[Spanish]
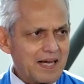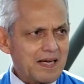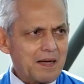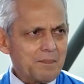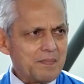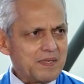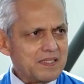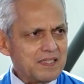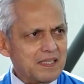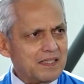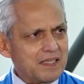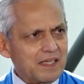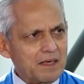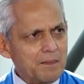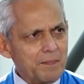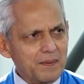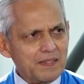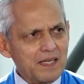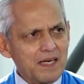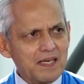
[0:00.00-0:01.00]
la camiseta,
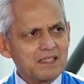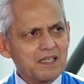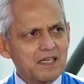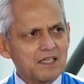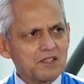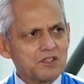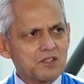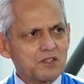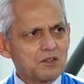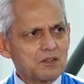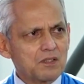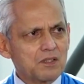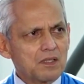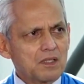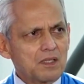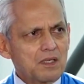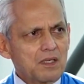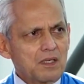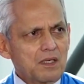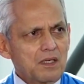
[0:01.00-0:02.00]
respetar la selección.
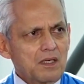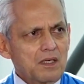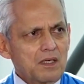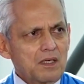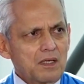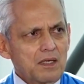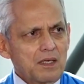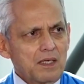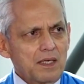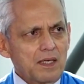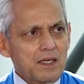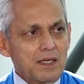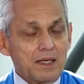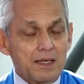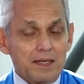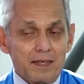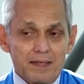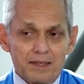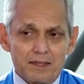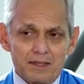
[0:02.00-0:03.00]

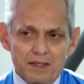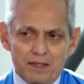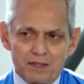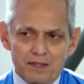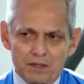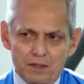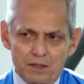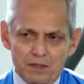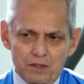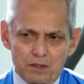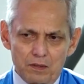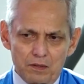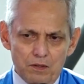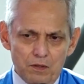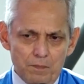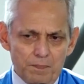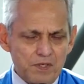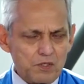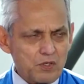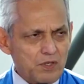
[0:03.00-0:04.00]
Eh,
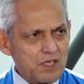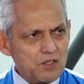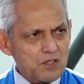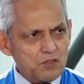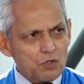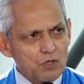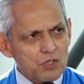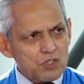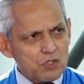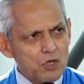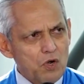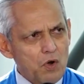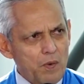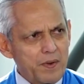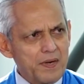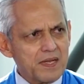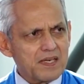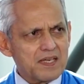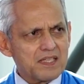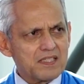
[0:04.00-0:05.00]
yo pienso que todos estos
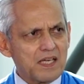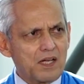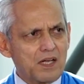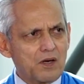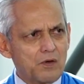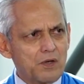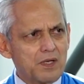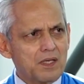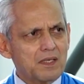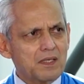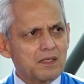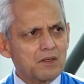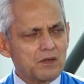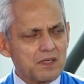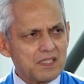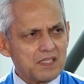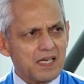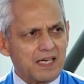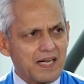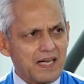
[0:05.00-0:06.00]
jóvenes que están hoy
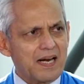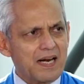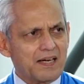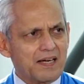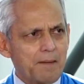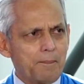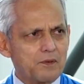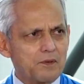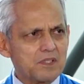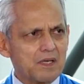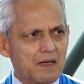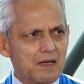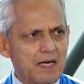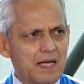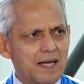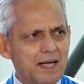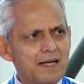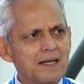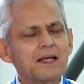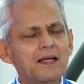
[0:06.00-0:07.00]
con esa gran
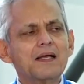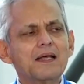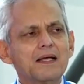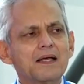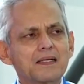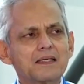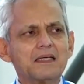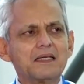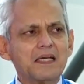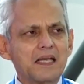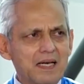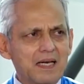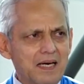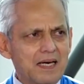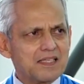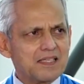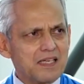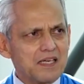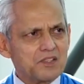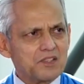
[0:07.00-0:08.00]
responsabilidad
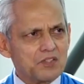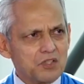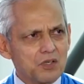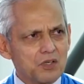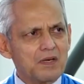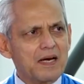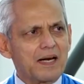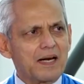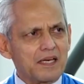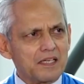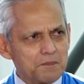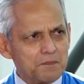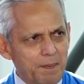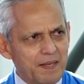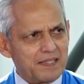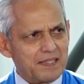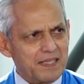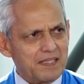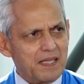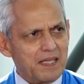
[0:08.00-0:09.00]
quieren la selección, la
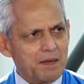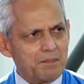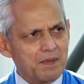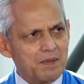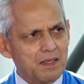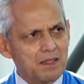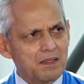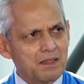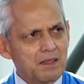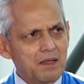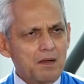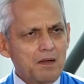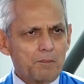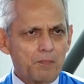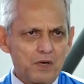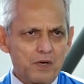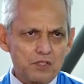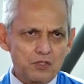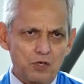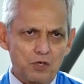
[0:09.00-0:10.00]
respetan también.
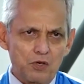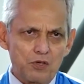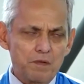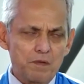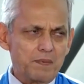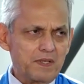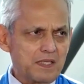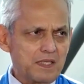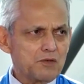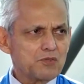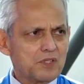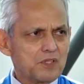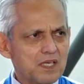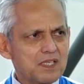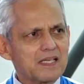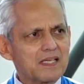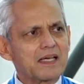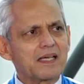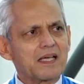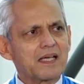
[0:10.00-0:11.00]
Por eso los invité a
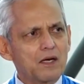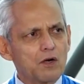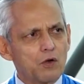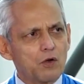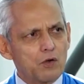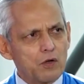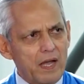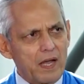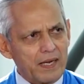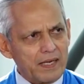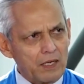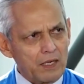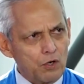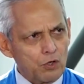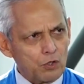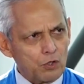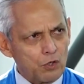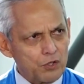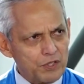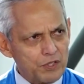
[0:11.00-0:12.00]
ustedes a que, lo, a que
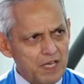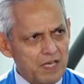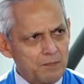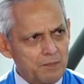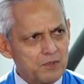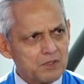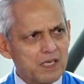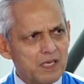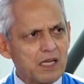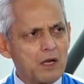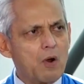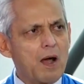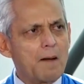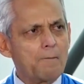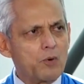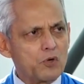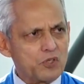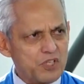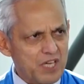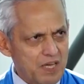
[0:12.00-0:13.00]
los rodeemos, a que los
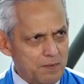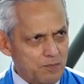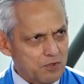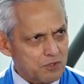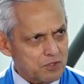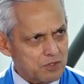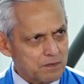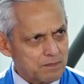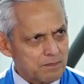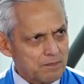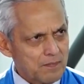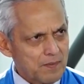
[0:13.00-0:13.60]
apoyemos,